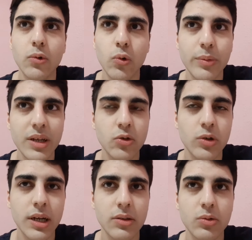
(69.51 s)
come hai
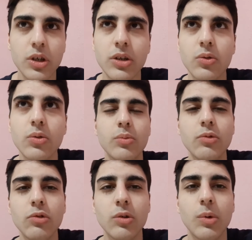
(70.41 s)
giocato, cioè non
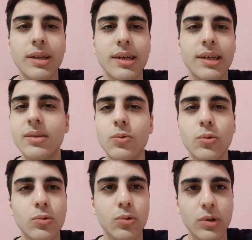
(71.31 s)
bisogna guardare
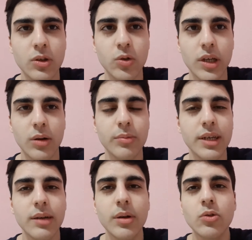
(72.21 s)
contro chi giochiamo,
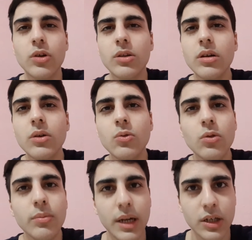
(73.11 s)
perché abbiamo giocato anche
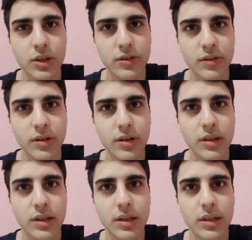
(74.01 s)
contro il Manchester.